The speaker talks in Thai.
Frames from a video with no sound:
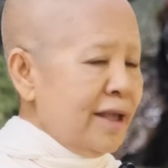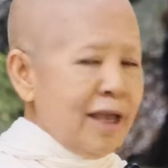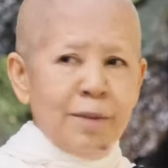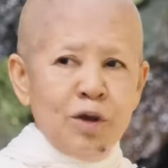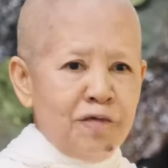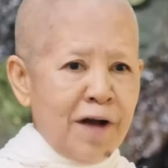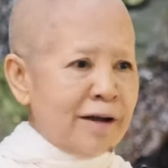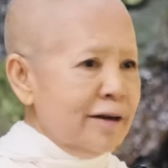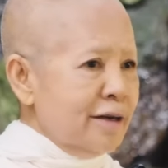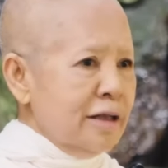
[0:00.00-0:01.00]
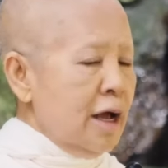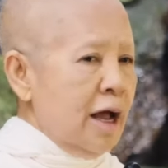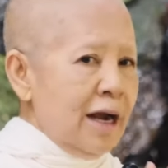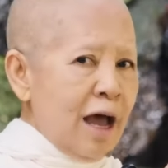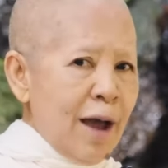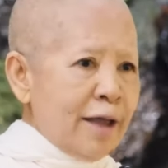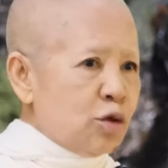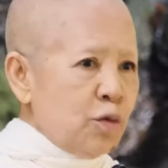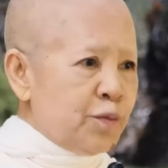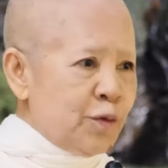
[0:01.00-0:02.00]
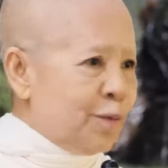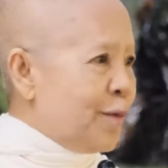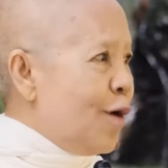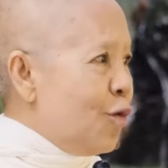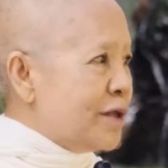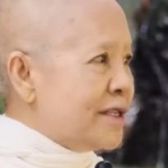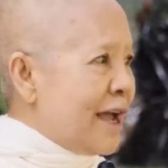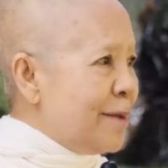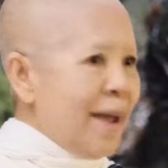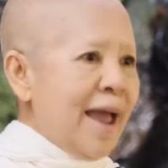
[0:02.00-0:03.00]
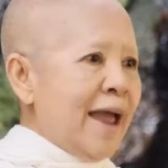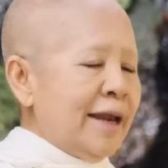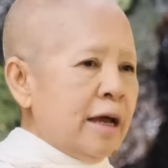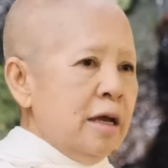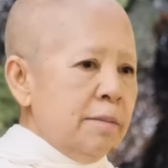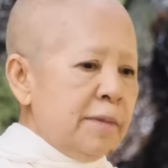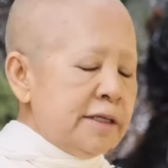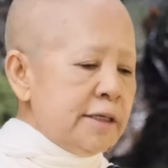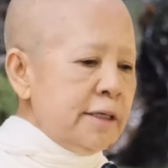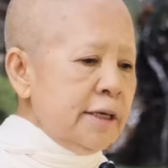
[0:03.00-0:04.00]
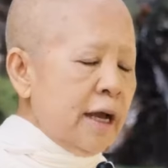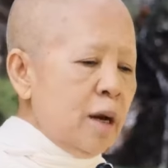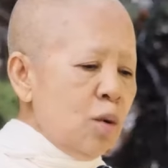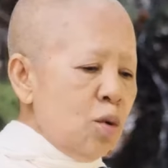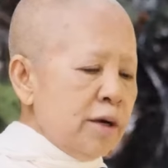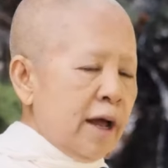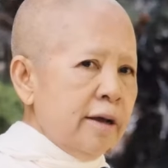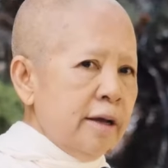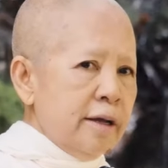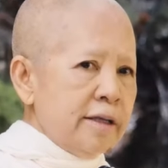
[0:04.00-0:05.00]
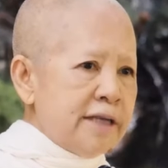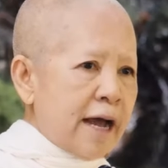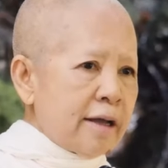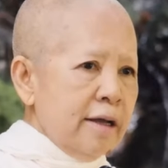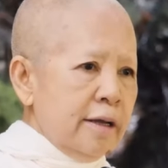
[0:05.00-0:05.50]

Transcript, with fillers: อย่ามาอยู่ฝั่งอื่นแล้วไอ้ตุบๆของหัวใจแม่เนี่ยมันจะดึงให้ลูกเนี่ยจาก